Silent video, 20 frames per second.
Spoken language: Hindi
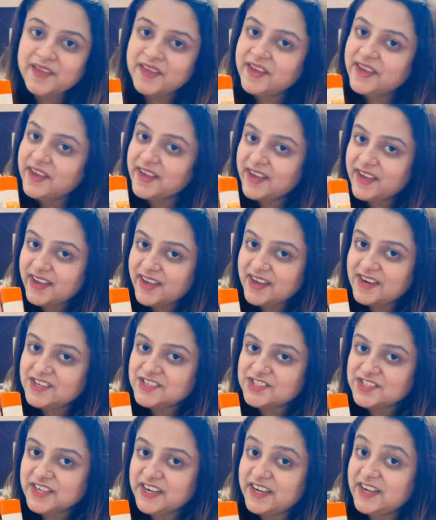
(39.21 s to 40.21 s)
हेयर
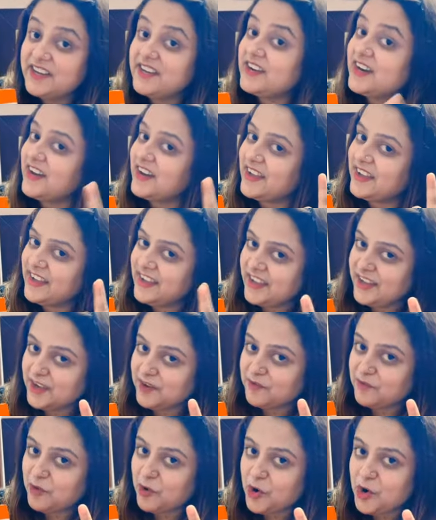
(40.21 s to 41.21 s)
शील्ड का एक
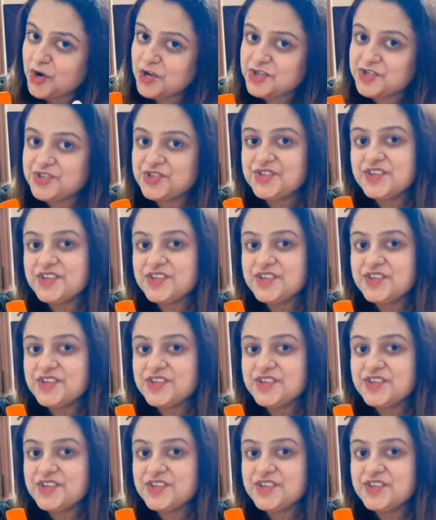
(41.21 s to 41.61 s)
वॉश